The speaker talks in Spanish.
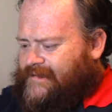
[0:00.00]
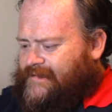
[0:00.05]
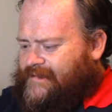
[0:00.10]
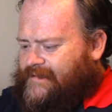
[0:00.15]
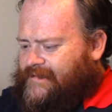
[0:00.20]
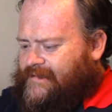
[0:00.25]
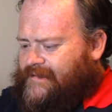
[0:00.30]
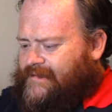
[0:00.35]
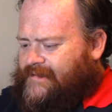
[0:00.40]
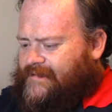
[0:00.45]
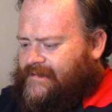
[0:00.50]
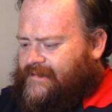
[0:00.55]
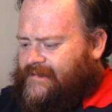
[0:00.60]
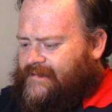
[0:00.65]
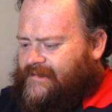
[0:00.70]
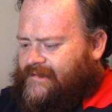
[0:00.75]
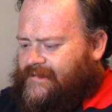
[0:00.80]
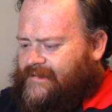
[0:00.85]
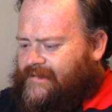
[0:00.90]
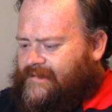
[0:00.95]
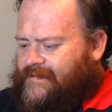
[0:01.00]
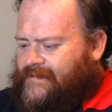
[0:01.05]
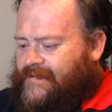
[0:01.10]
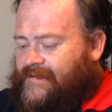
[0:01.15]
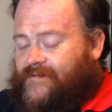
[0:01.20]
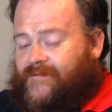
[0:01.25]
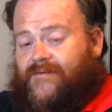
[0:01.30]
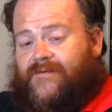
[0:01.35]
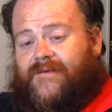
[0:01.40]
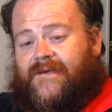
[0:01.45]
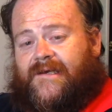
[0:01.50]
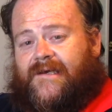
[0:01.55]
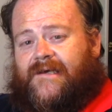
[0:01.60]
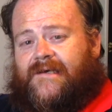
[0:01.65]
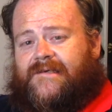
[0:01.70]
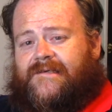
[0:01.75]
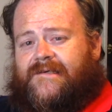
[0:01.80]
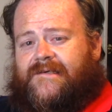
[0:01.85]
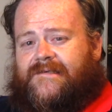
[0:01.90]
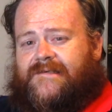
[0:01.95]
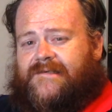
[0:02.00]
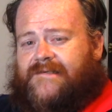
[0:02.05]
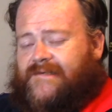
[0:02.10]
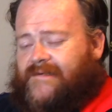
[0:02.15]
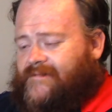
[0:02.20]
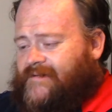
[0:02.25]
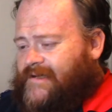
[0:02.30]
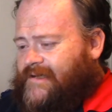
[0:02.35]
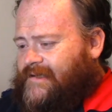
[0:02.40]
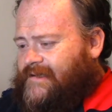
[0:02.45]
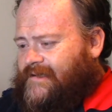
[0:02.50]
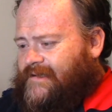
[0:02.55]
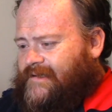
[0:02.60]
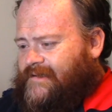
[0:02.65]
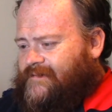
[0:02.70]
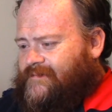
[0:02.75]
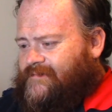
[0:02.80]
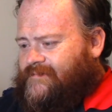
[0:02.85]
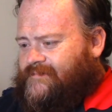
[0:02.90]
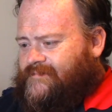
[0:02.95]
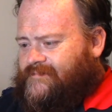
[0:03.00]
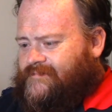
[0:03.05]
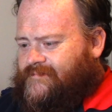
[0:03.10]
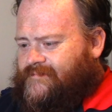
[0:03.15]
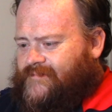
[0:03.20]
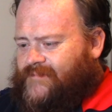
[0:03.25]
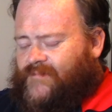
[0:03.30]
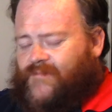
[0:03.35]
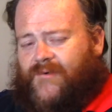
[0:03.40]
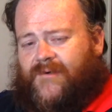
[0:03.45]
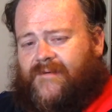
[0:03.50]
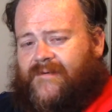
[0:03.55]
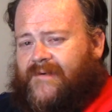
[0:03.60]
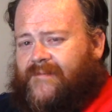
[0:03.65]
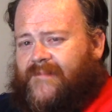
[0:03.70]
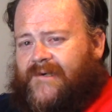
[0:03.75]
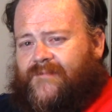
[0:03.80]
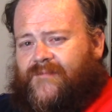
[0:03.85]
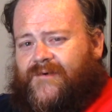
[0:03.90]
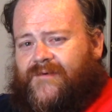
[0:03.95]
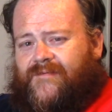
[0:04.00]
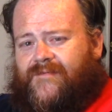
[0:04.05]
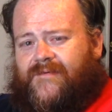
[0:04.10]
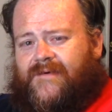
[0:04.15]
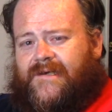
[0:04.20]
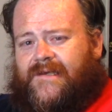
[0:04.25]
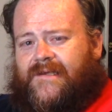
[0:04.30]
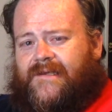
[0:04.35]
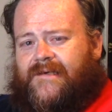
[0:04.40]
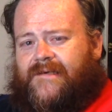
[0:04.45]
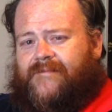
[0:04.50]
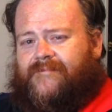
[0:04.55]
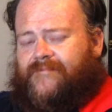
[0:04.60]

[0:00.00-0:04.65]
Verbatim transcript: y, dentro de casa se estaba generando un, un problema muy fuerte.